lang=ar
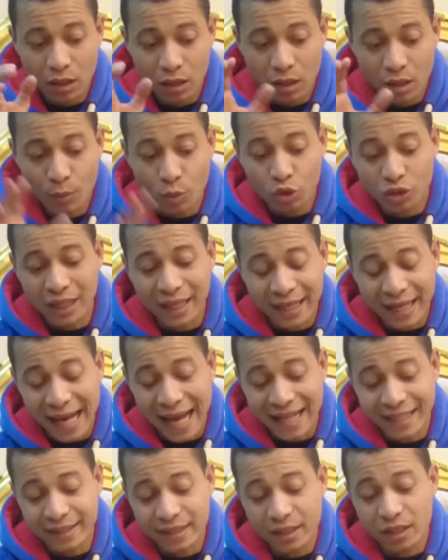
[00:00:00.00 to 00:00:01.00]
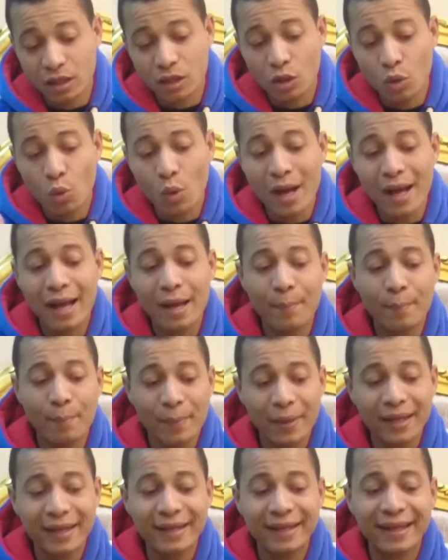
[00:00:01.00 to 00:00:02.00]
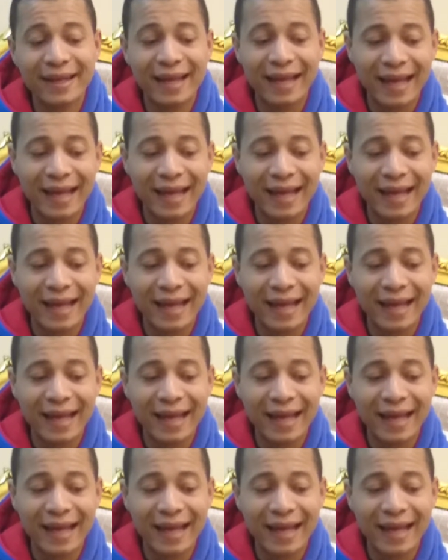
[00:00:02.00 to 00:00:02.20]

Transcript: المنتج اللي عندي هو من